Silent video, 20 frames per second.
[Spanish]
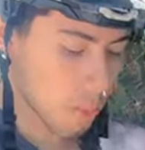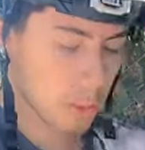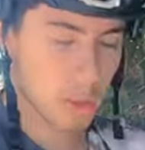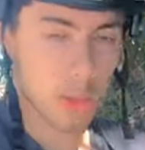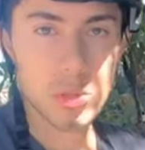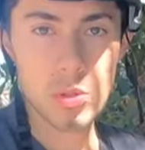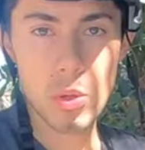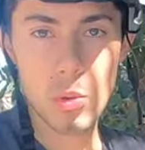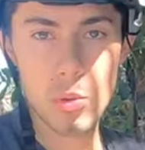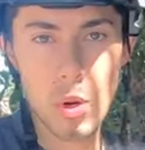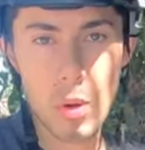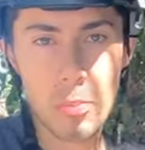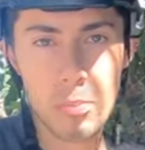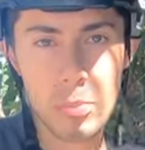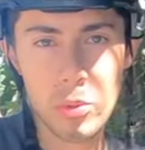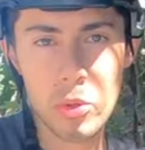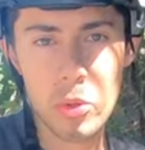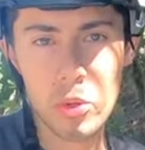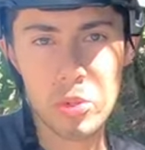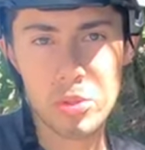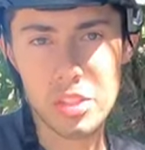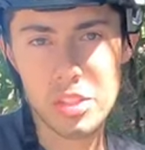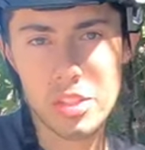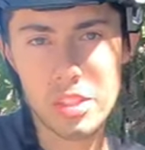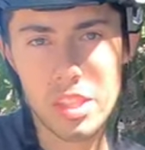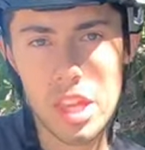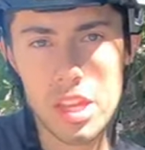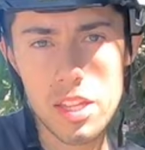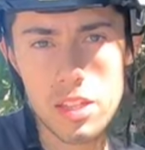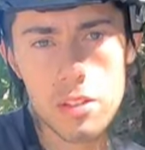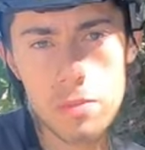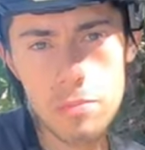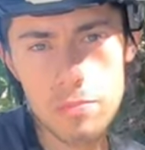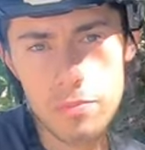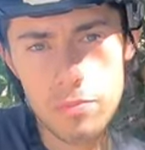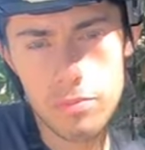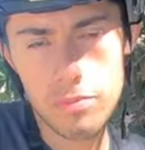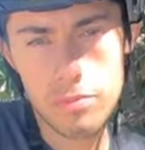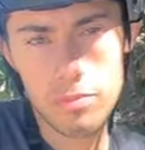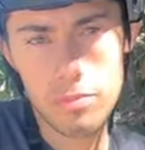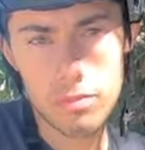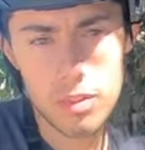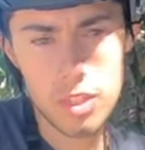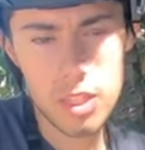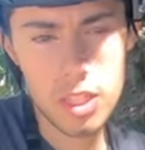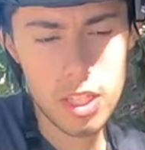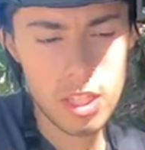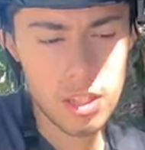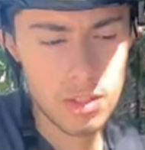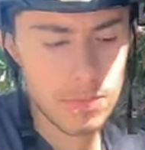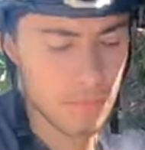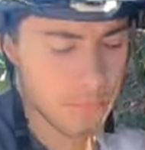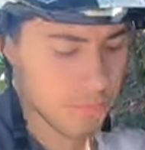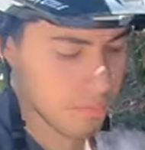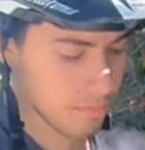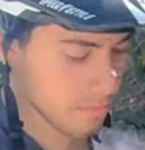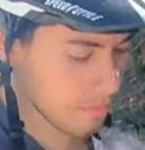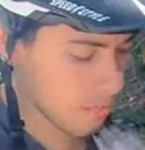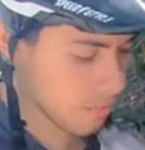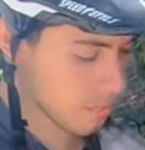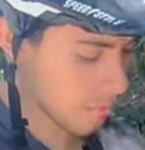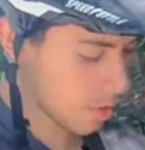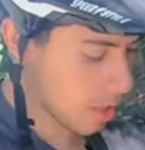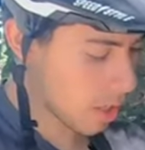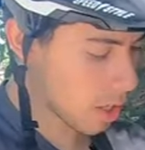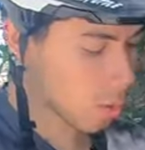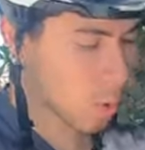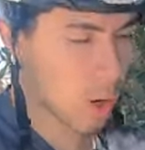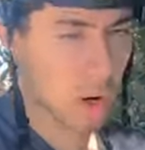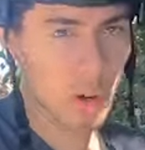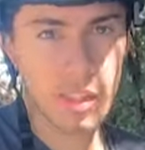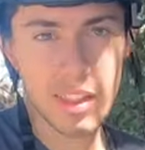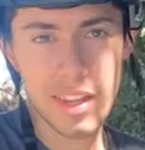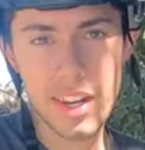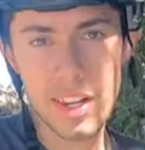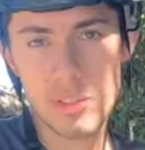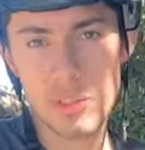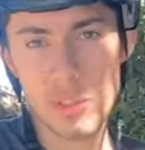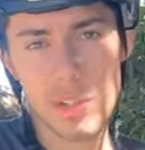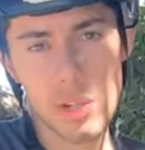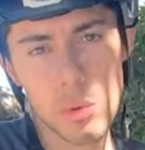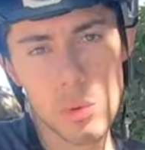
puños son unos puños Stein y el juego de dirección